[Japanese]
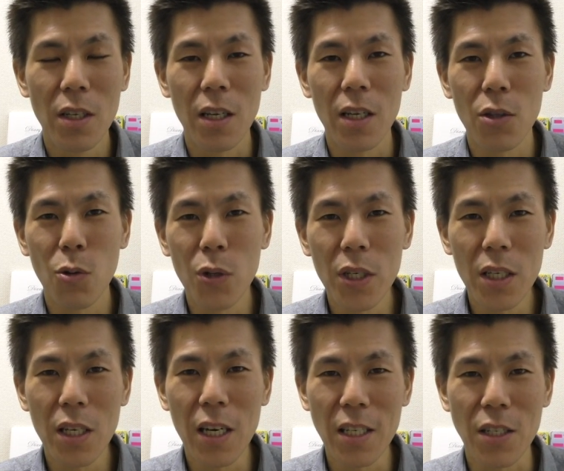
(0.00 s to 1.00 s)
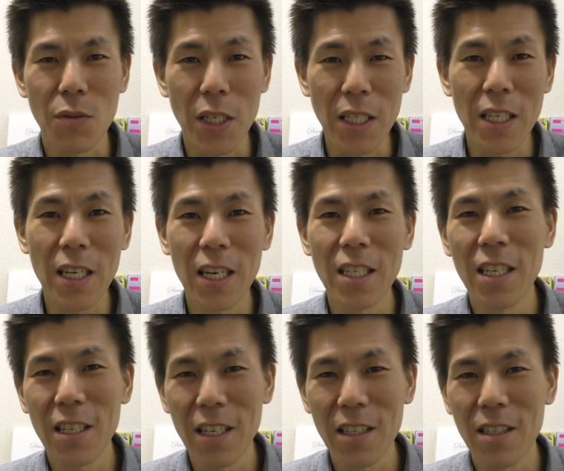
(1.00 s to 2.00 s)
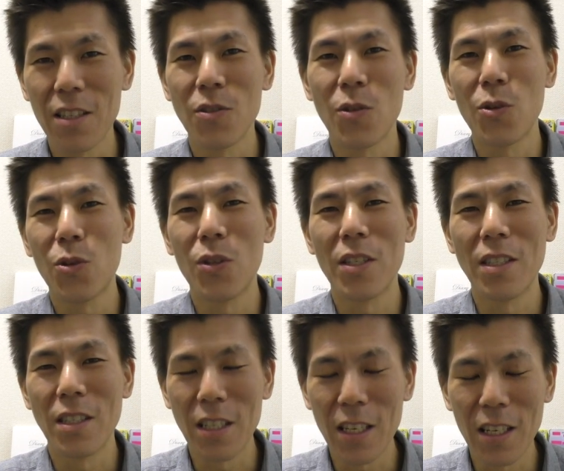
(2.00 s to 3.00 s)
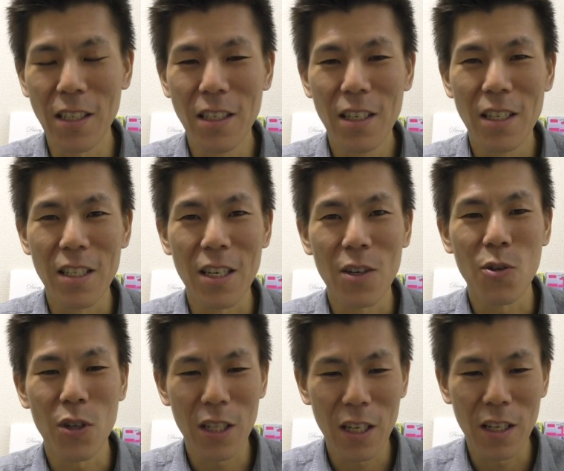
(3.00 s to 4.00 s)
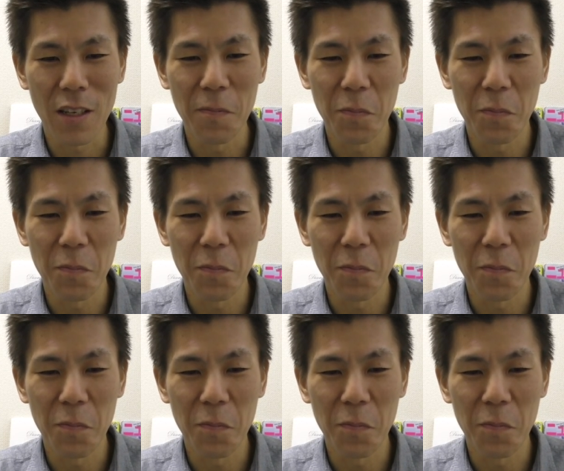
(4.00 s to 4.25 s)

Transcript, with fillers: えー、取引回数は1回だけっていうことですんで、いや、これね、